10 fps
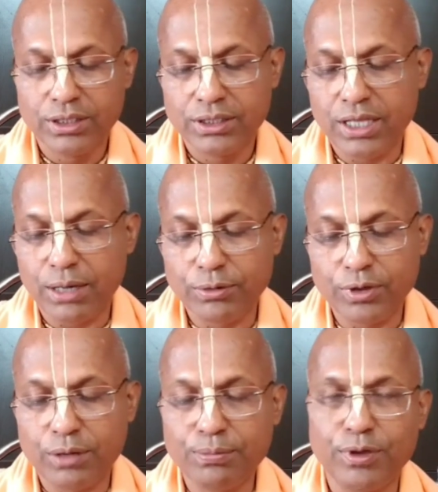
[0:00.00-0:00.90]

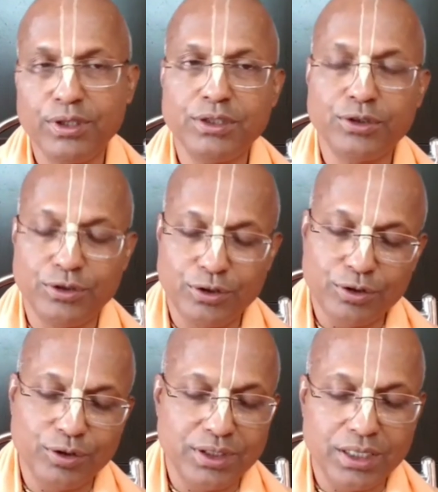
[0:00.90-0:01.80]
দামোদার পণ্ডিত সহ্য
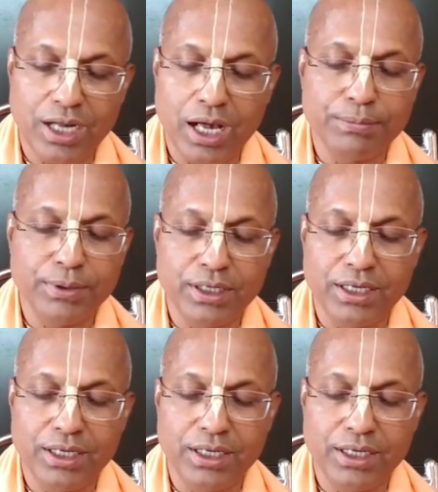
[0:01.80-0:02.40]
করতে না পেরে